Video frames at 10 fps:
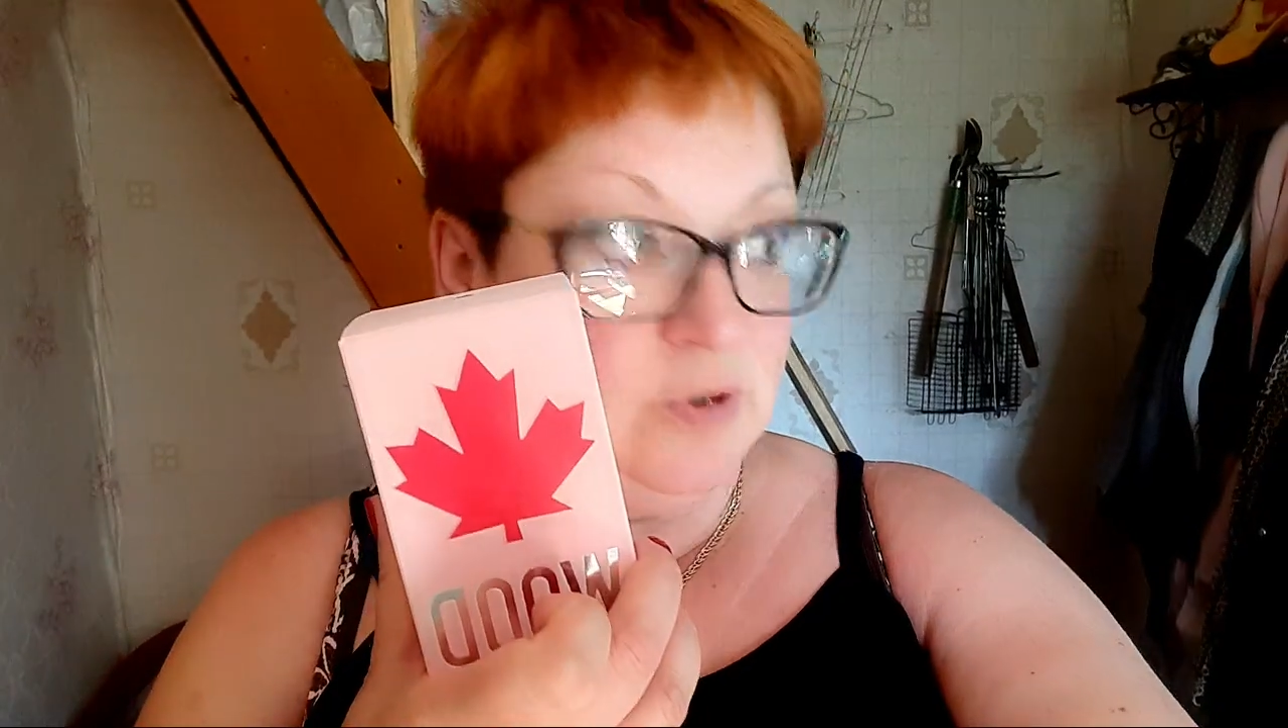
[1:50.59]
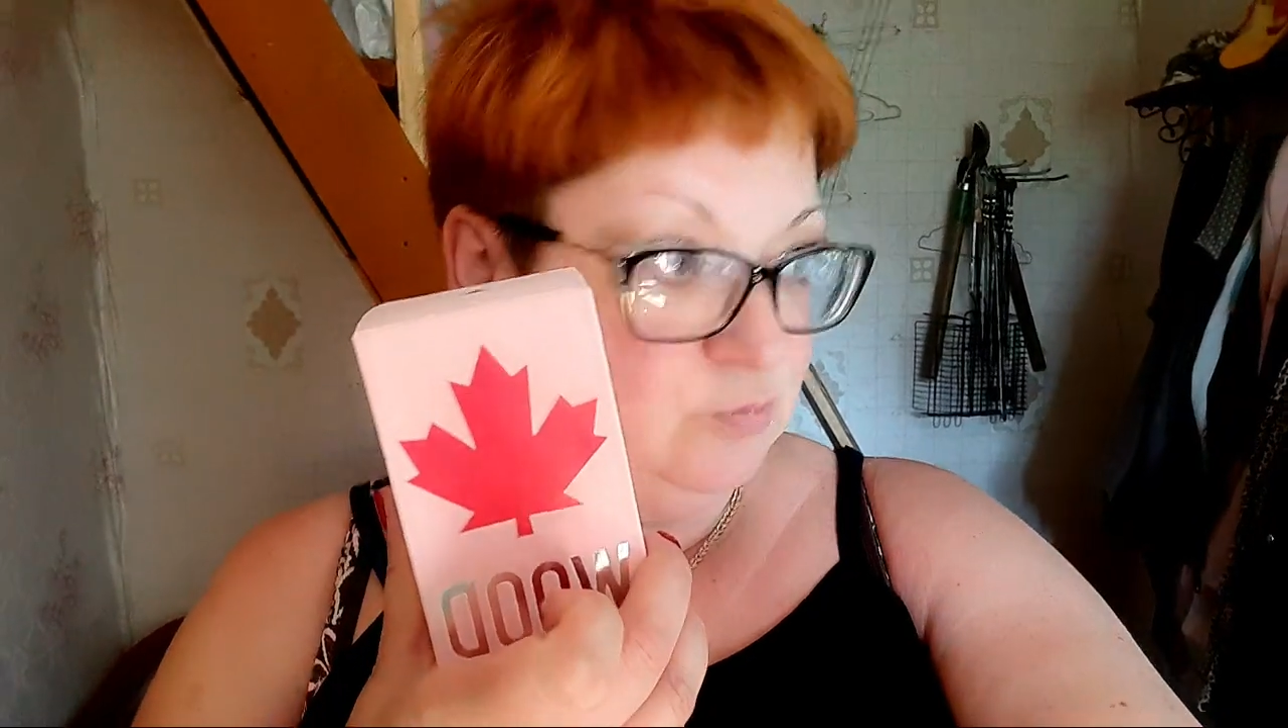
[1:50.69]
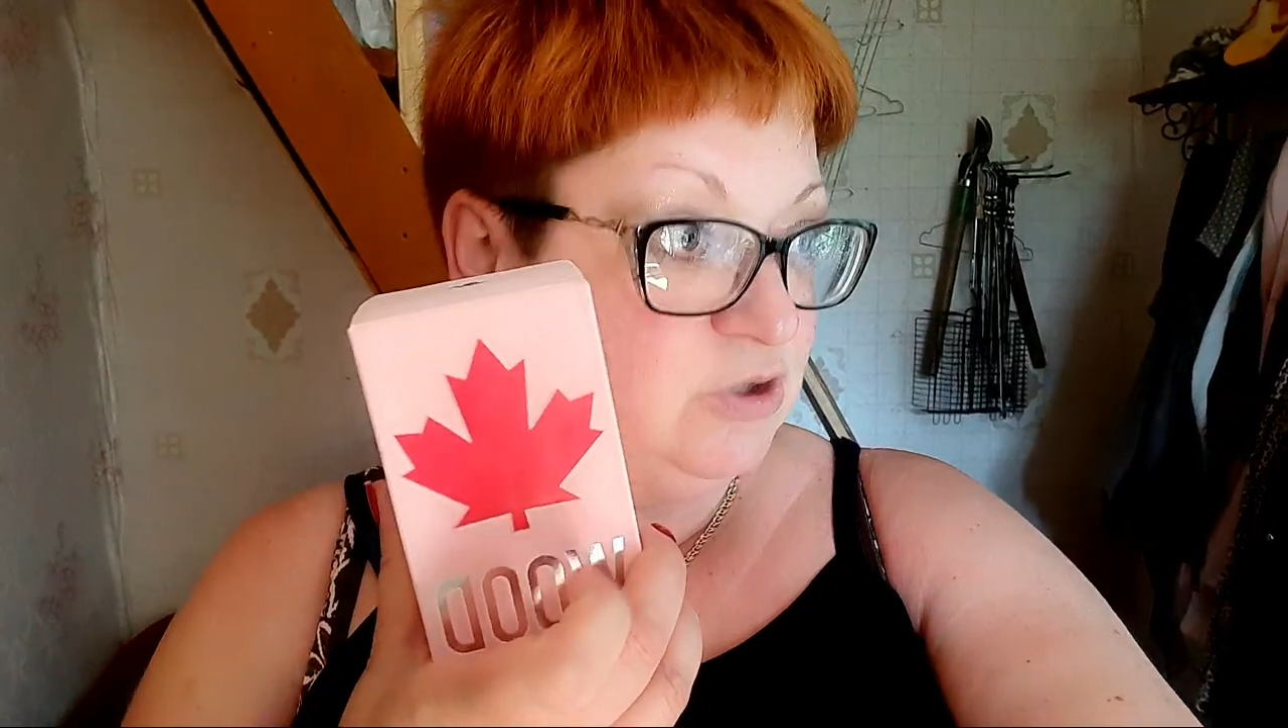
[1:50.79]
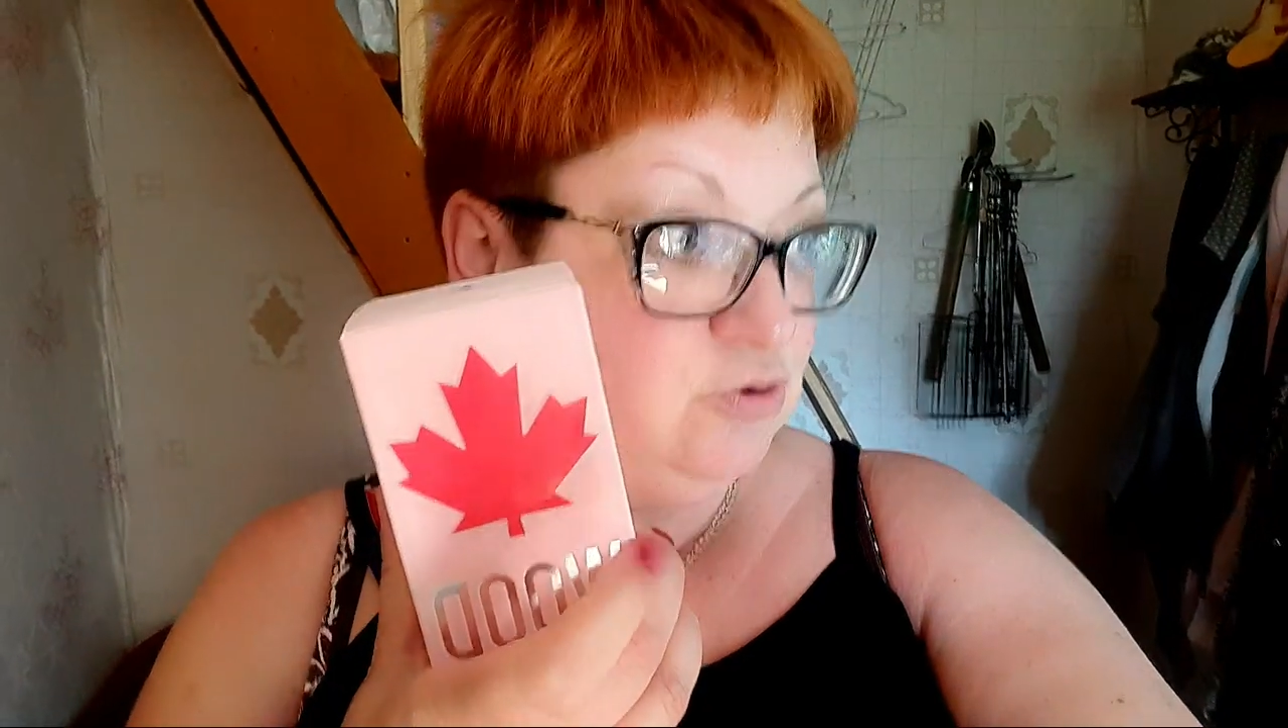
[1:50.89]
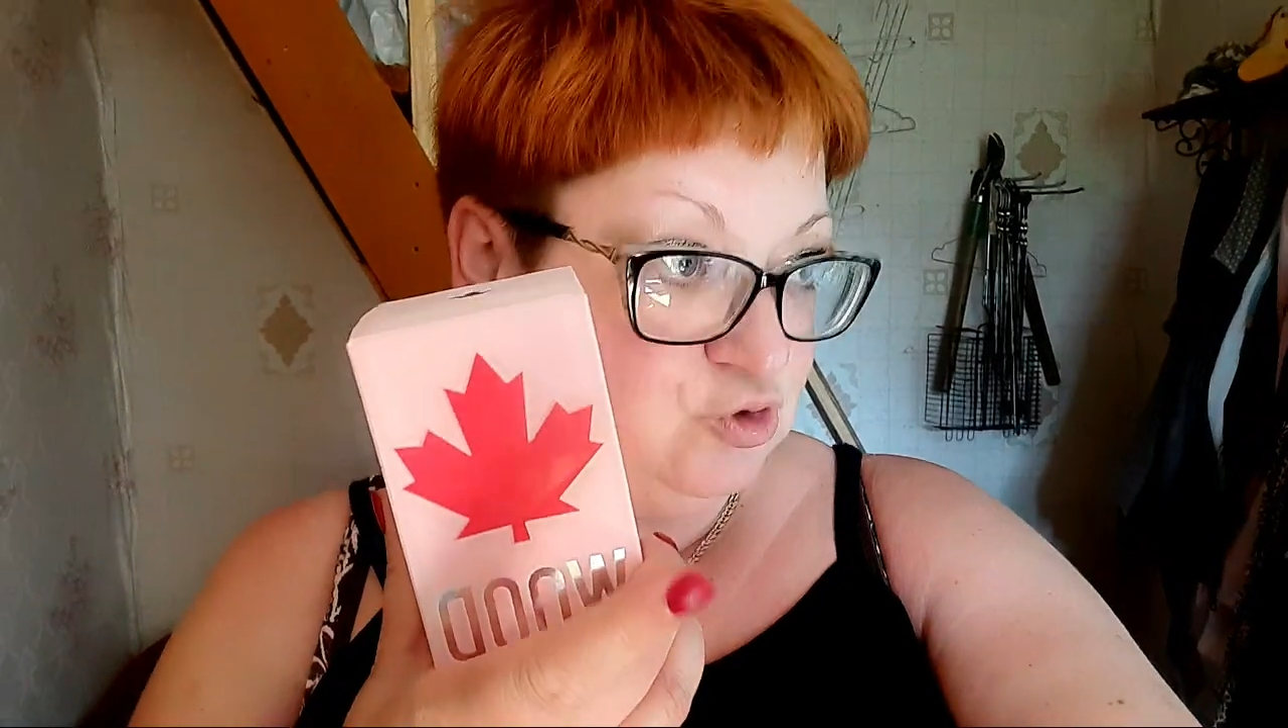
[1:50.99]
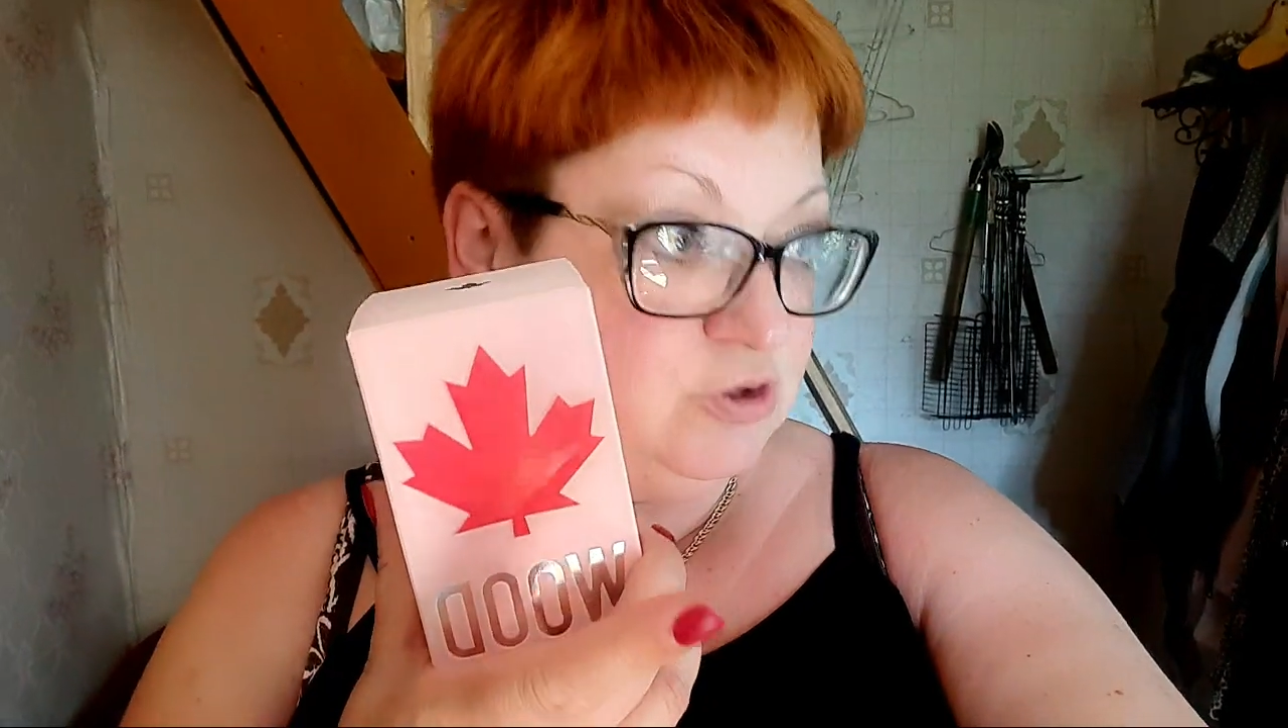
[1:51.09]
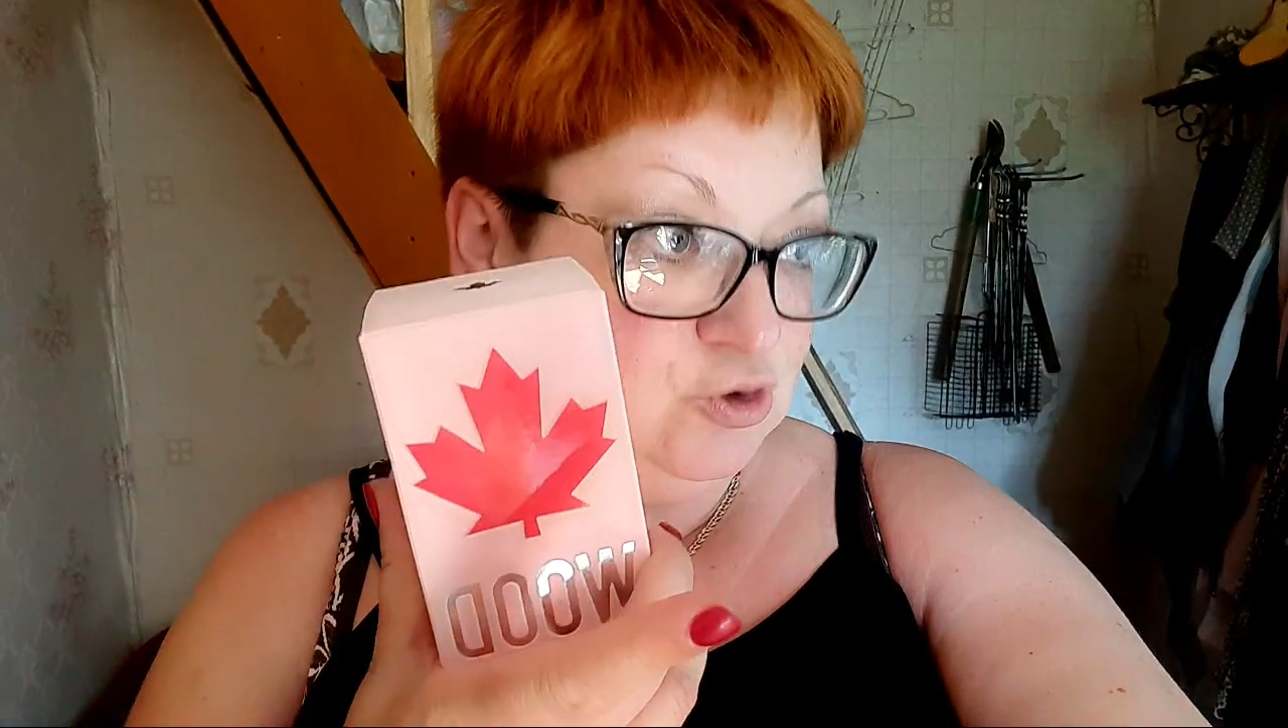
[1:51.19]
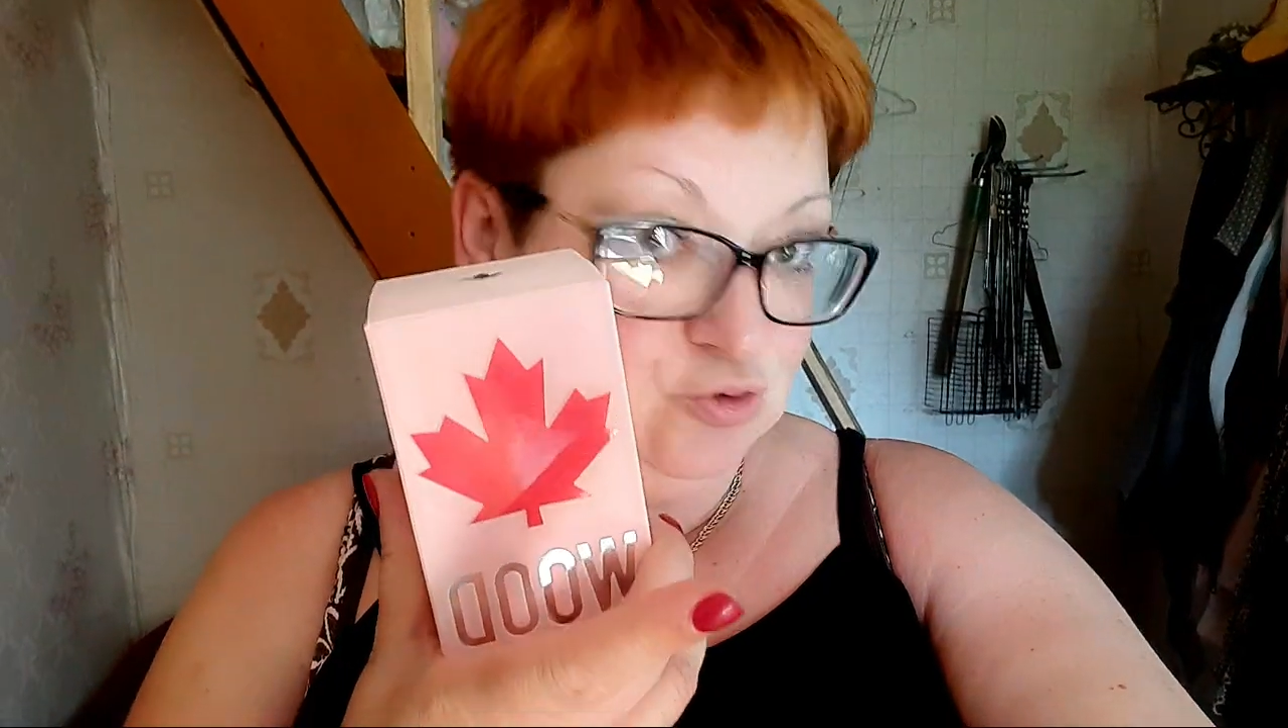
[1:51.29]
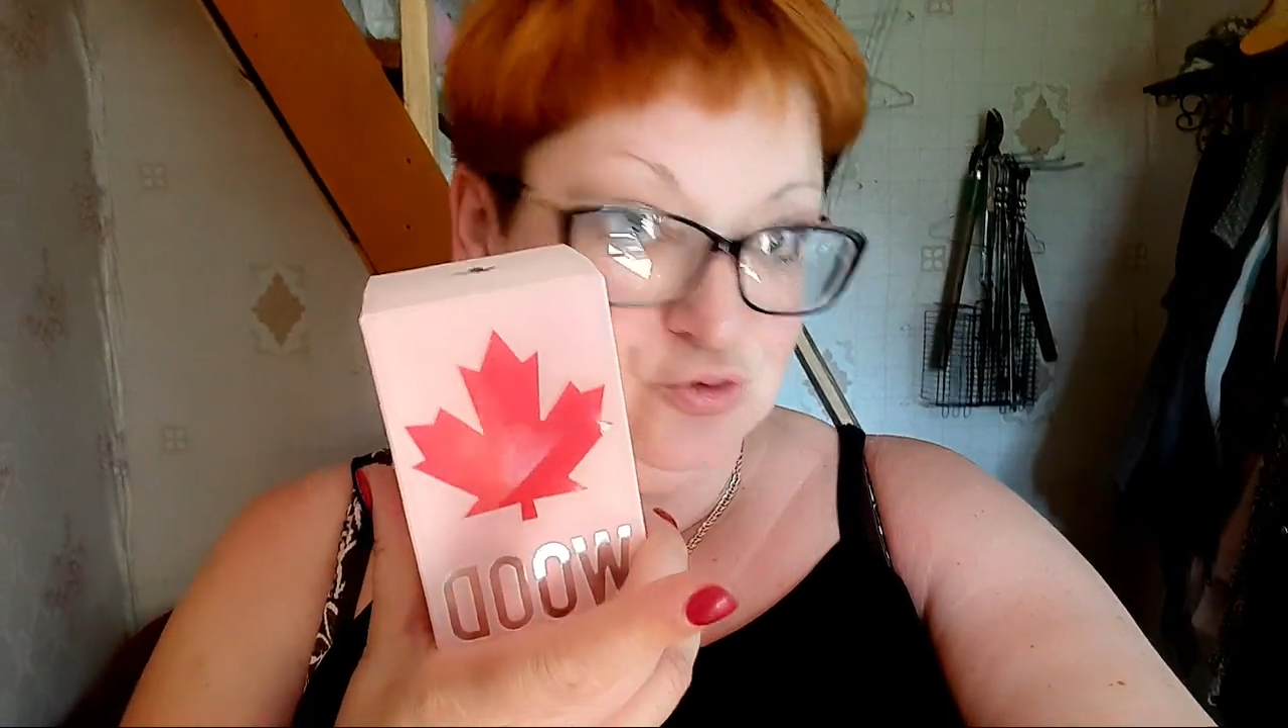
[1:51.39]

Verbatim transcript: у меня тоже она еще